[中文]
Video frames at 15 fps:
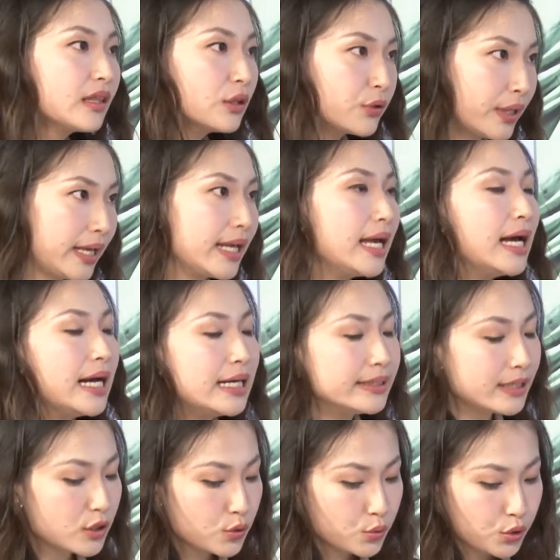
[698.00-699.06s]
对，
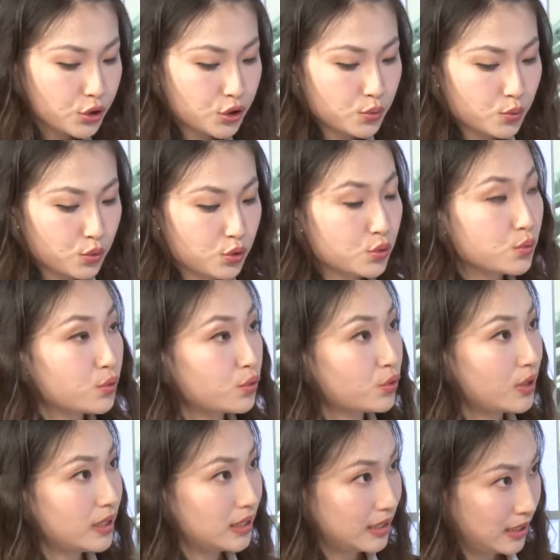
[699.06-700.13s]
但如果是五十五
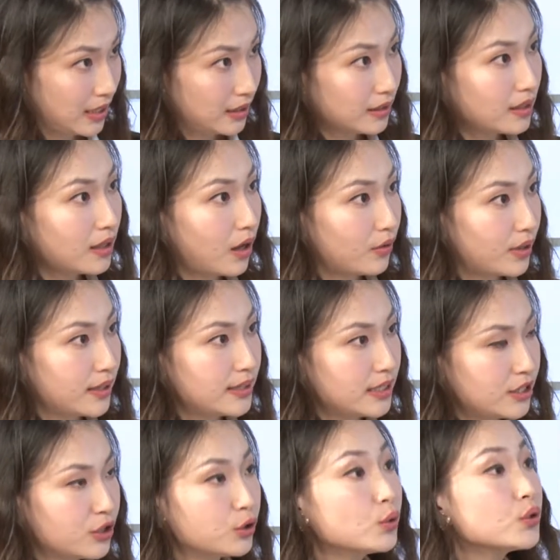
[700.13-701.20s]
岁以前的老人，其
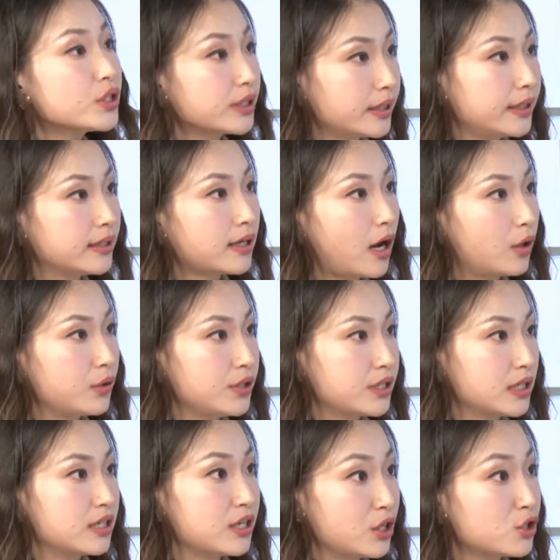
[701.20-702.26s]
实都是可以考虑这
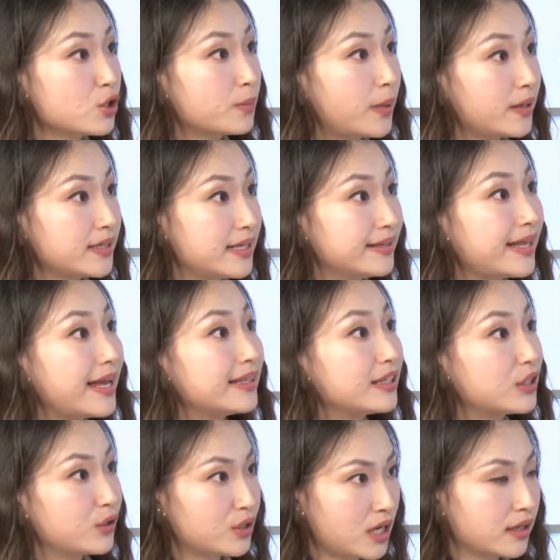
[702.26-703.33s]
个人寿保险带的
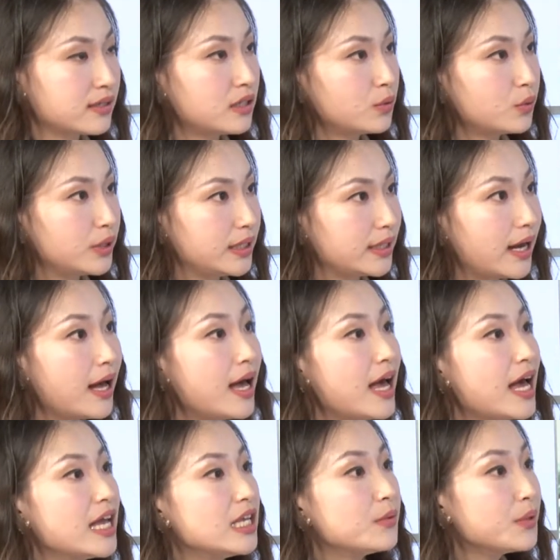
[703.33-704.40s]
有长期护理的。
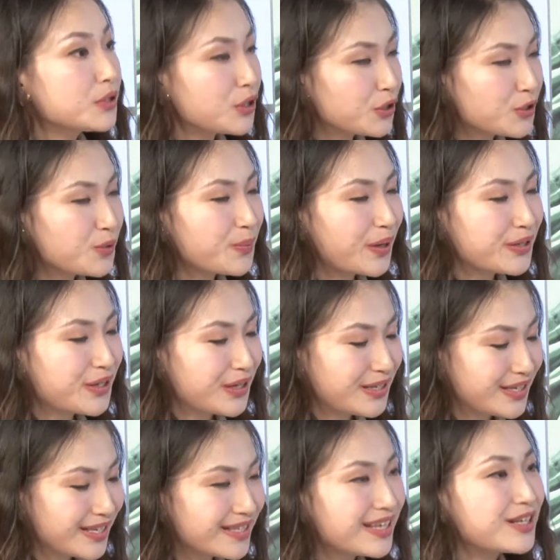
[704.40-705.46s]
因为人寿保险
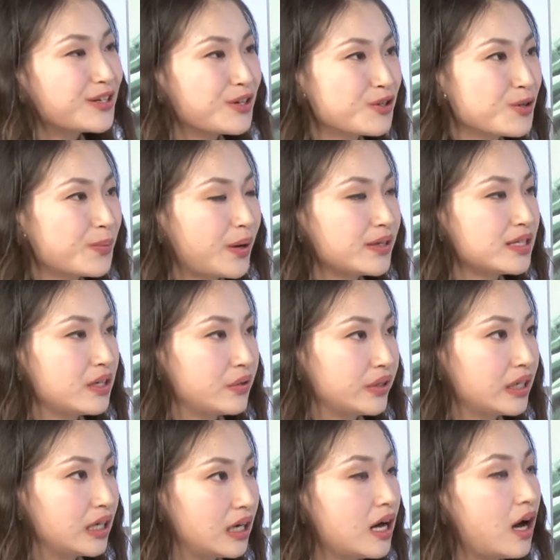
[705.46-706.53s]
现在的人寿保险有一个
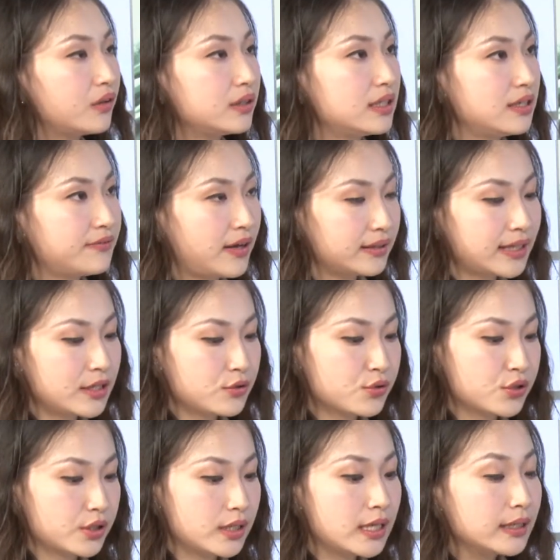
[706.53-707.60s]
很好的地方，它就
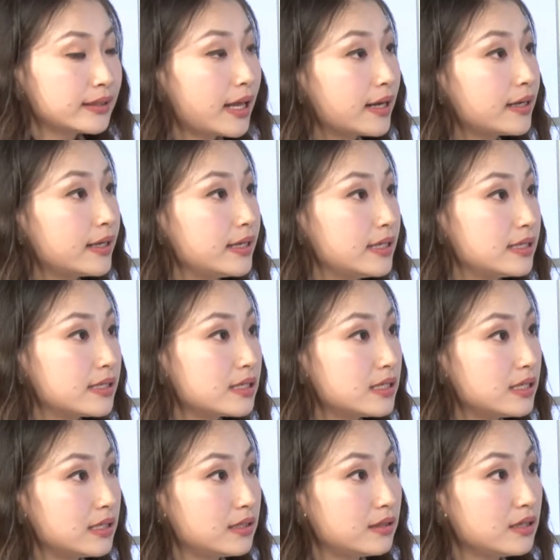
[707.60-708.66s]
是它可以自
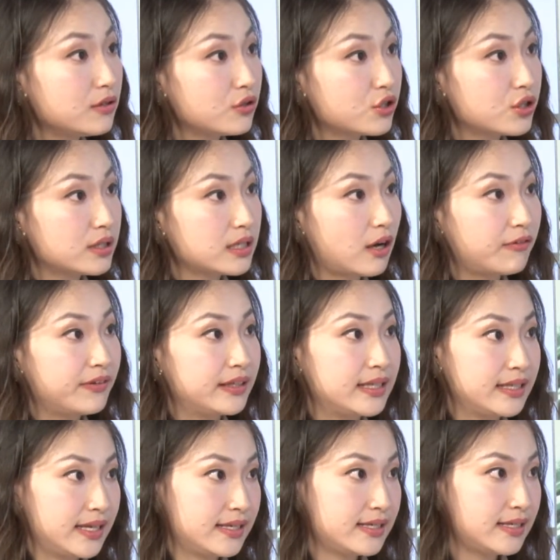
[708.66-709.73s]
己定制缴费的
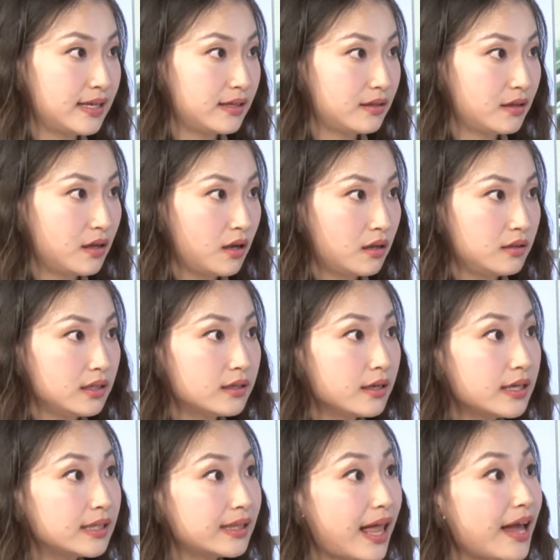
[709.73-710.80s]
年限，你可
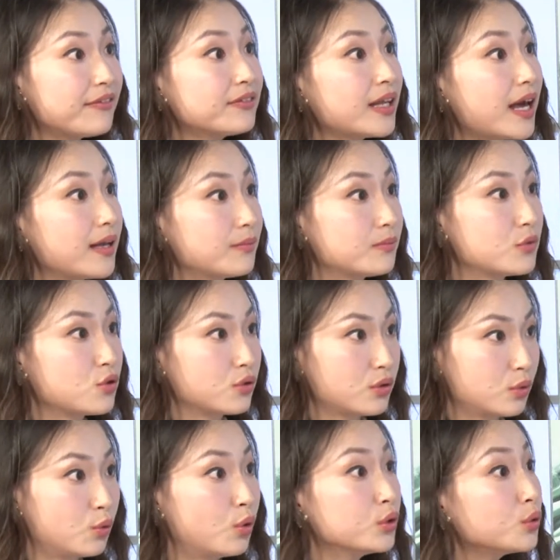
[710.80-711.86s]
以 lifetime 就是
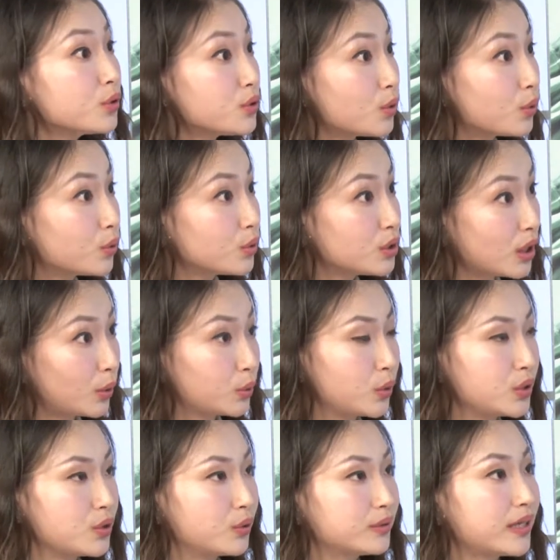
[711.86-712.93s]
活多久缴多
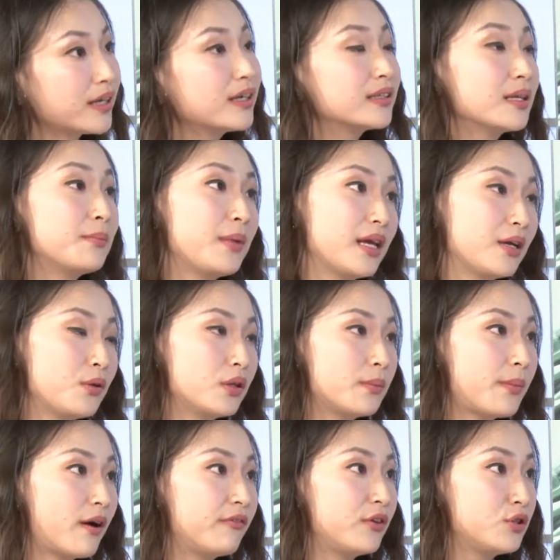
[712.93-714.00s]
久，那可能每个月的
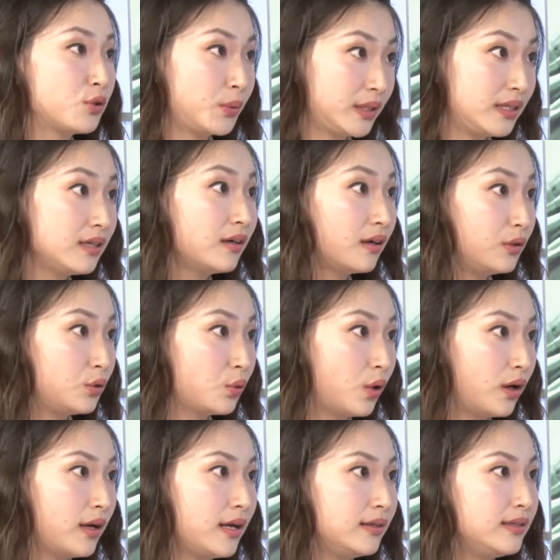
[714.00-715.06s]
保费就会低很
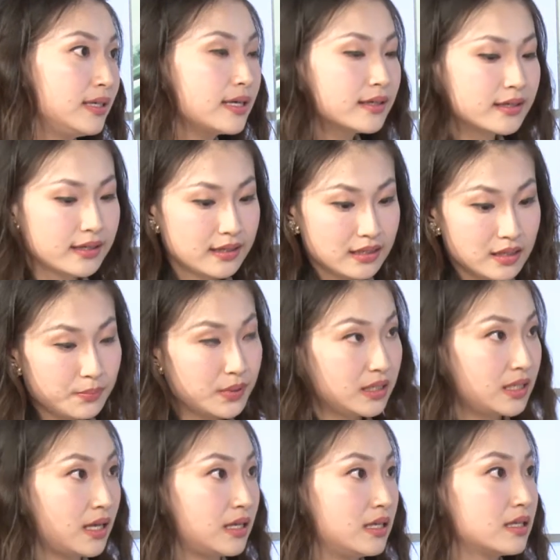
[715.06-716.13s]
多。你也可以一笔
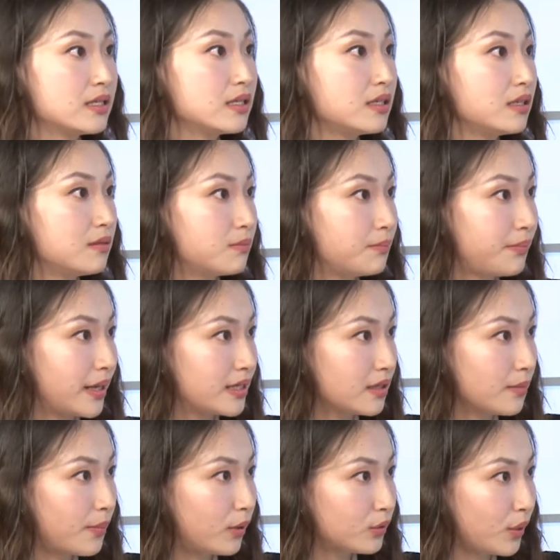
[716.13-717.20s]
钱一次性把这个
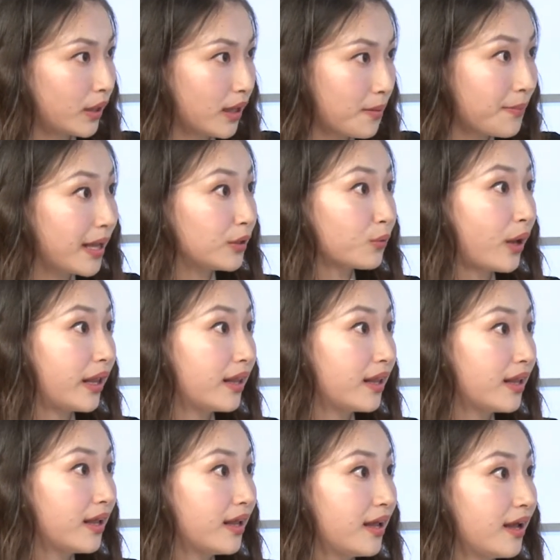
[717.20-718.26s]
保单给买断。
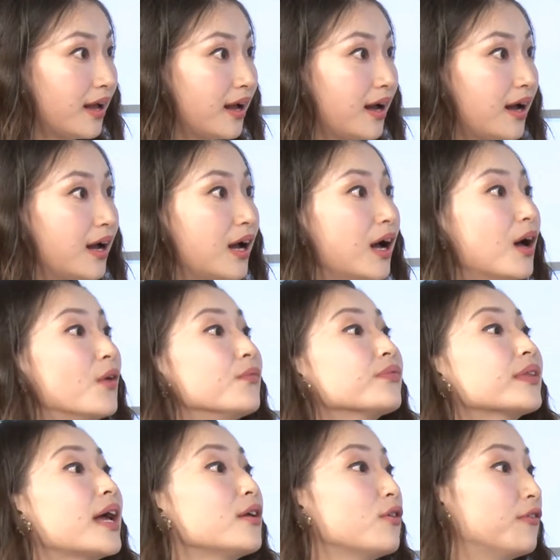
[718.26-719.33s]

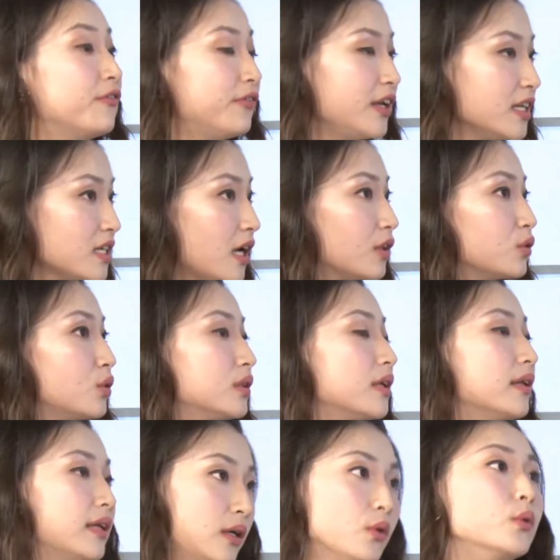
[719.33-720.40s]
它有非常多的
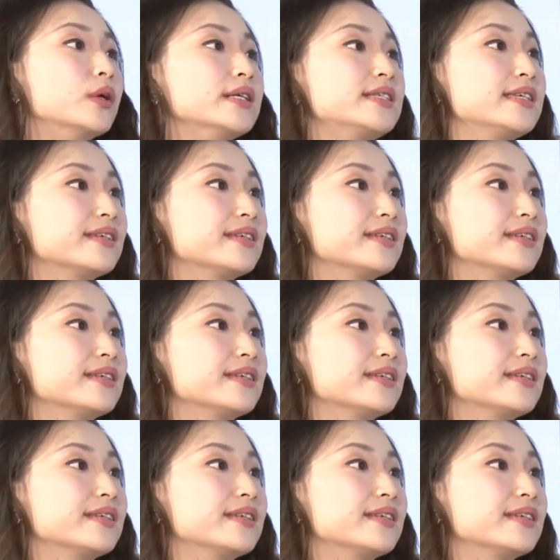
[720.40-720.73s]
灵活性，